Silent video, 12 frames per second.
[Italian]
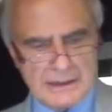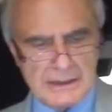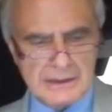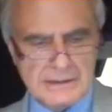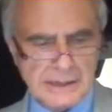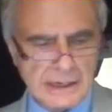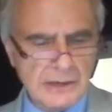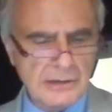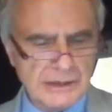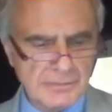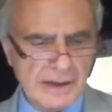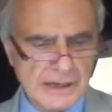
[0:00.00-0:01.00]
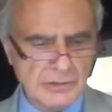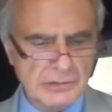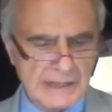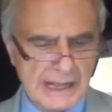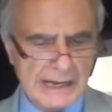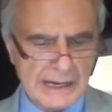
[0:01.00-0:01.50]
Se io debba
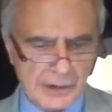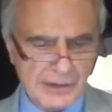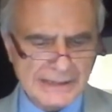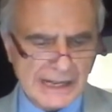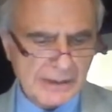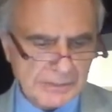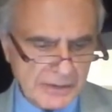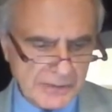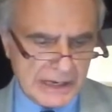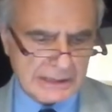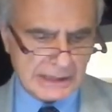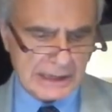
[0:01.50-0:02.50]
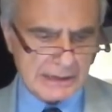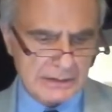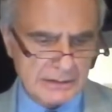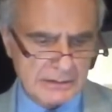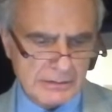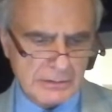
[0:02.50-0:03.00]
risultare l'eroe della mia vita,
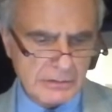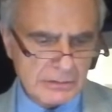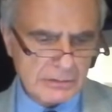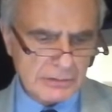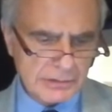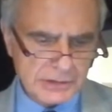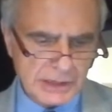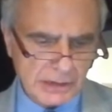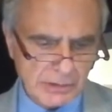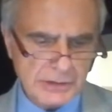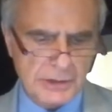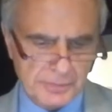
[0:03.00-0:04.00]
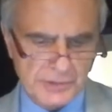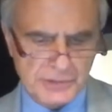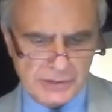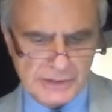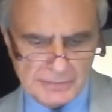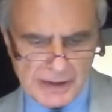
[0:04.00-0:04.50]
se questo posto
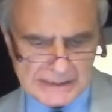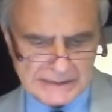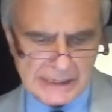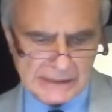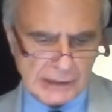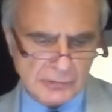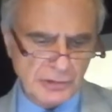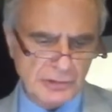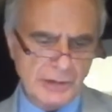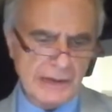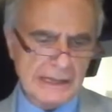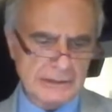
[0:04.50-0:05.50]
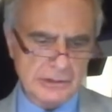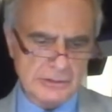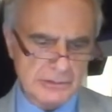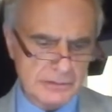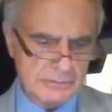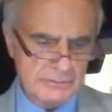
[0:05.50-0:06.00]
debba essere tenuto da un
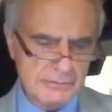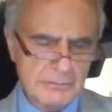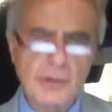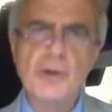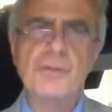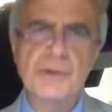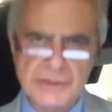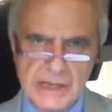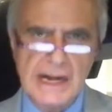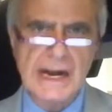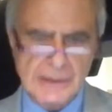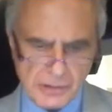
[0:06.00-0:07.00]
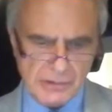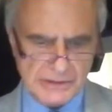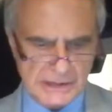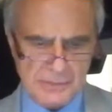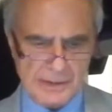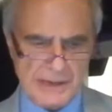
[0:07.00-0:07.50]
altro, lo mostreranno
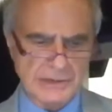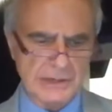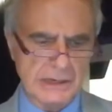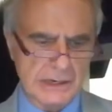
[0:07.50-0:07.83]
queste pagine.